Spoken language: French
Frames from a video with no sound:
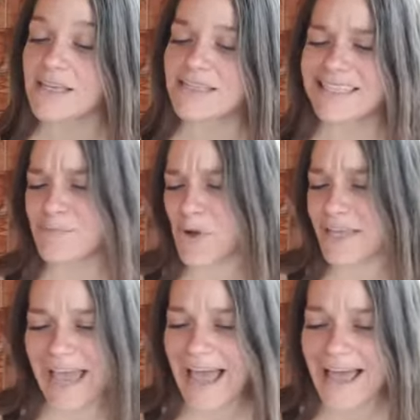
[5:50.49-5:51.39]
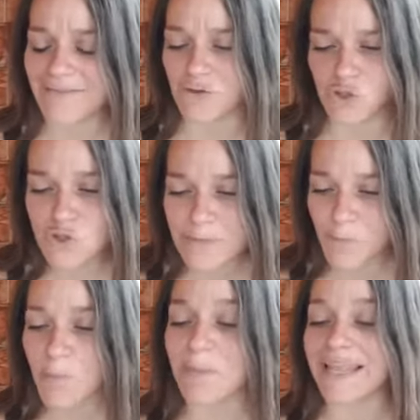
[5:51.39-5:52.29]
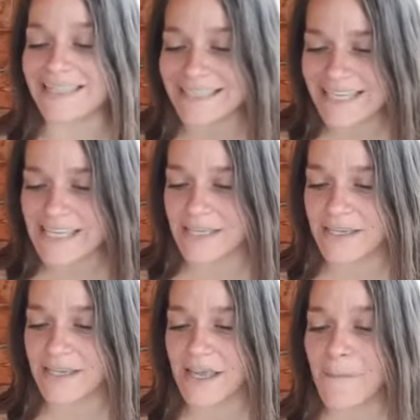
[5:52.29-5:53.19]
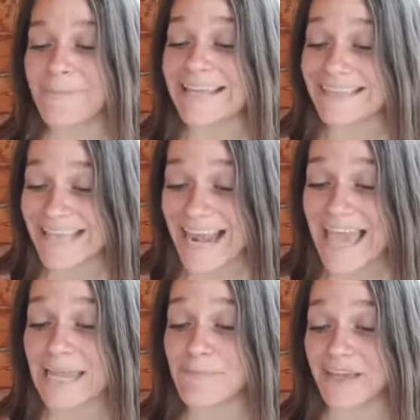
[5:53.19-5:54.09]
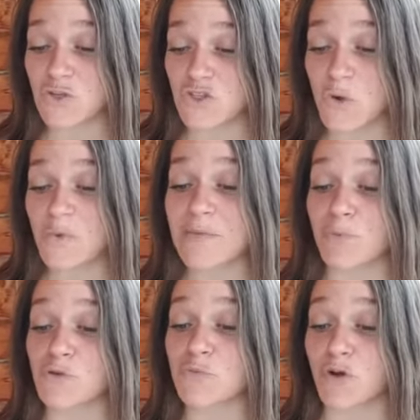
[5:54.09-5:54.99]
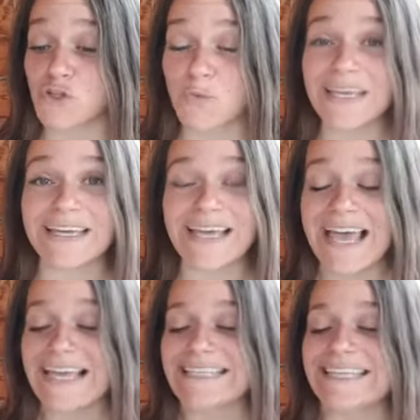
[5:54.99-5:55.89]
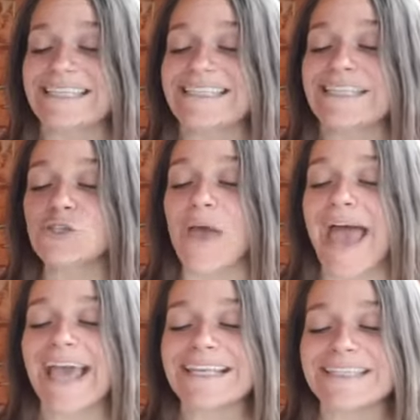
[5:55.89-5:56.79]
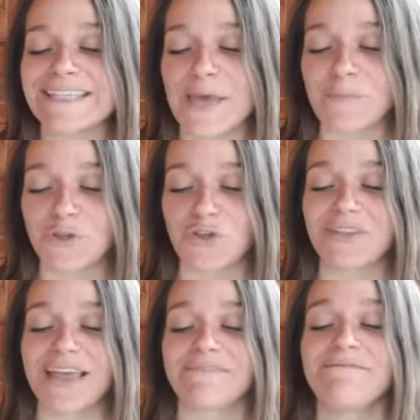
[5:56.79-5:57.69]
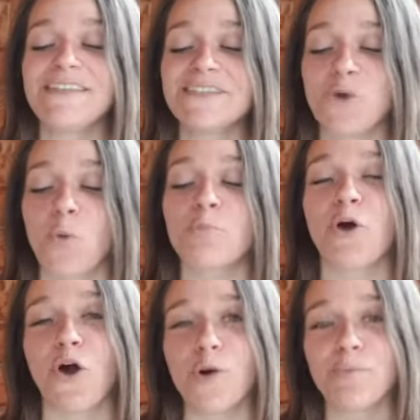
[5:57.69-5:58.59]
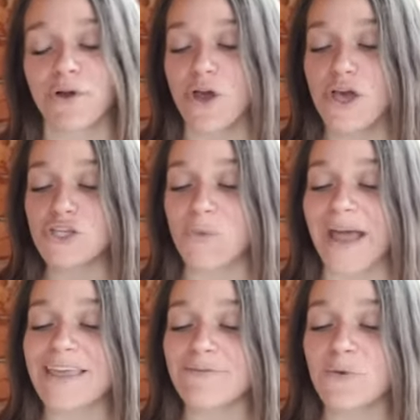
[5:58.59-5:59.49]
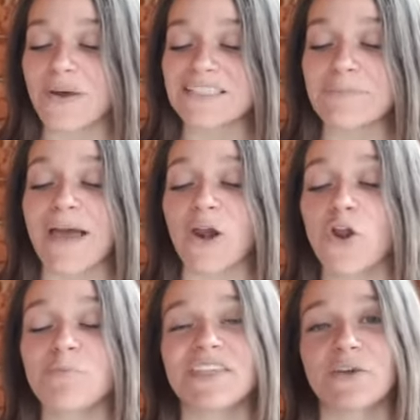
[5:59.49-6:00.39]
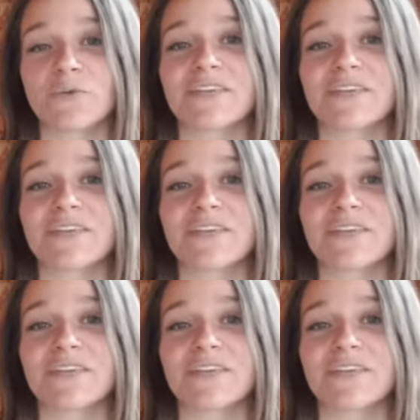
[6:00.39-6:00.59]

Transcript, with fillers: c'est pas grave, tu t'es pas blessé. Maintenant, la répercussion qui peut se produire, c'est si tu acceptes que ta vision propre soit influencée par l'opinion de